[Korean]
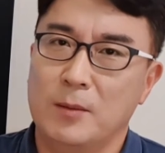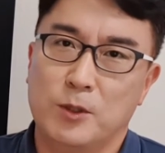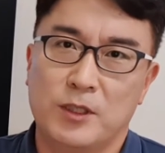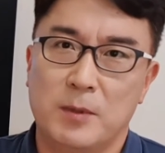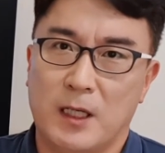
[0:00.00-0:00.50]

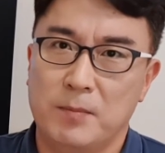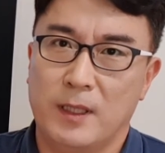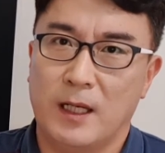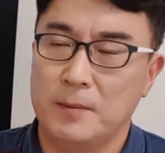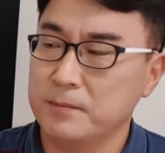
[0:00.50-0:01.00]
해보시기
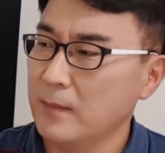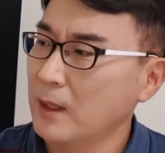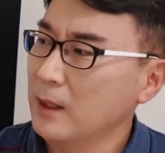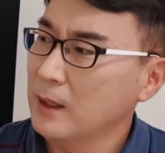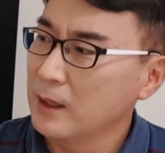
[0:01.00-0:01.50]
바랍니다.
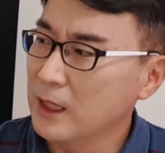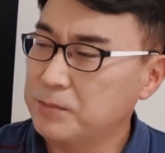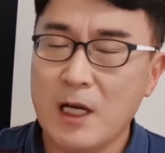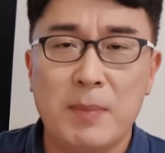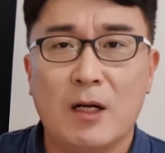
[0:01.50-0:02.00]

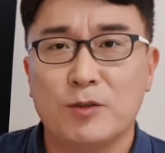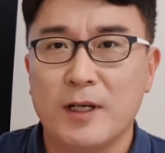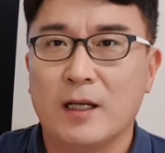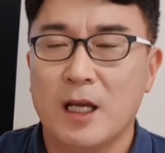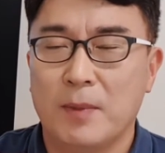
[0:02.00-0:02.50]
입장 바꿔
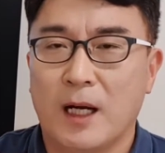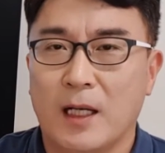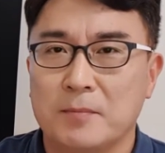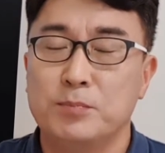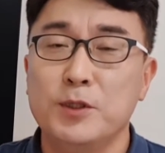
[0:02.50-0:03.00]

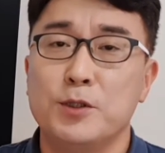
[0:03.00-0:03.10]
생각해봐. Put